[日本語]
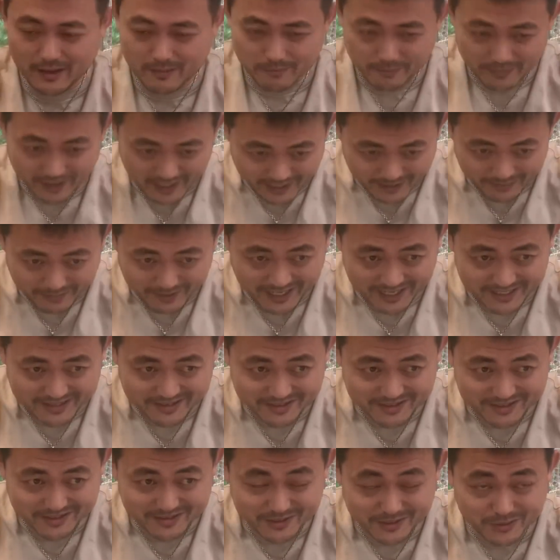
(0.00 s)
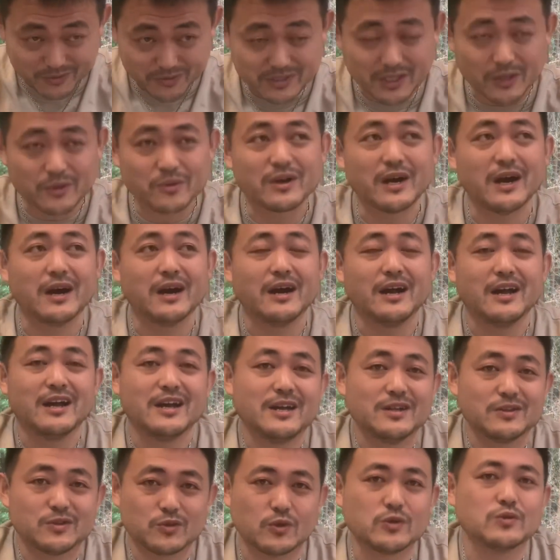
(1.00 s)
まあまあって言ったのが、
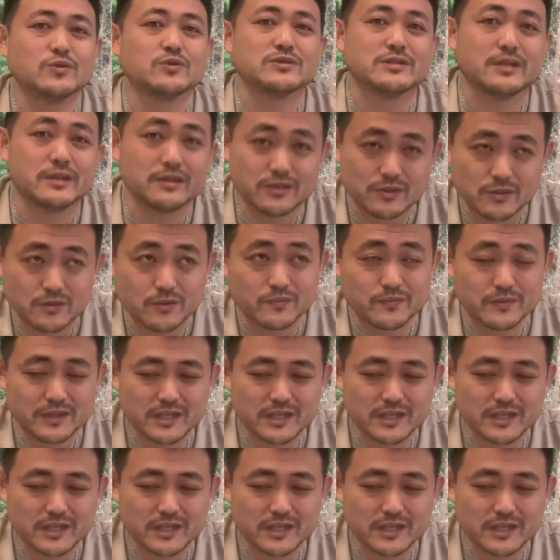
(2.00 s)
鳥年なんですよ。